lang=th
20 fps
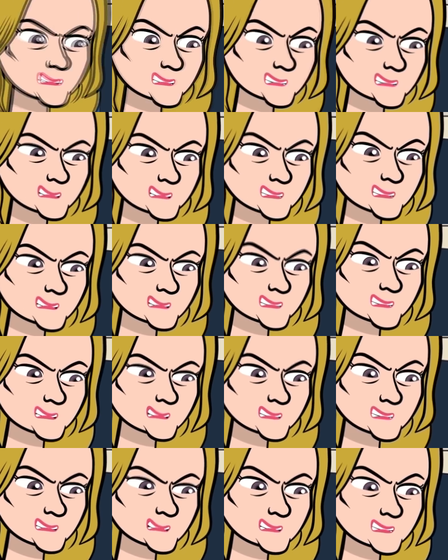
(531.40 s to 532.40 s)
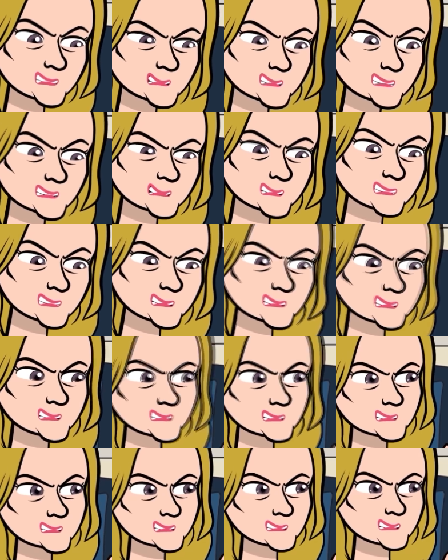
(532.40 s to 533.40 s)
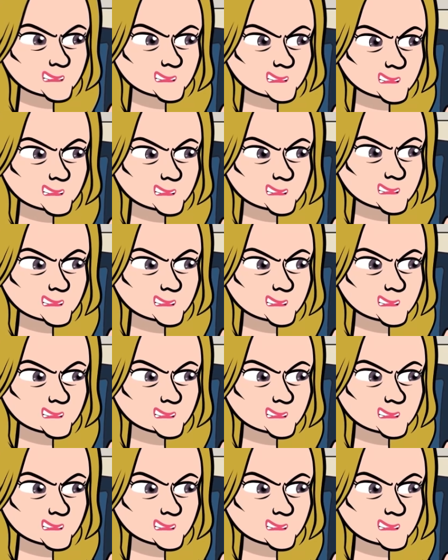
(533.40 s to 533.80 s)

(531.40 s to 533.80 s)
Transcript: ก็เจอทูดี้ยืนอยู่พร้อมถือโทรศัพท์ผม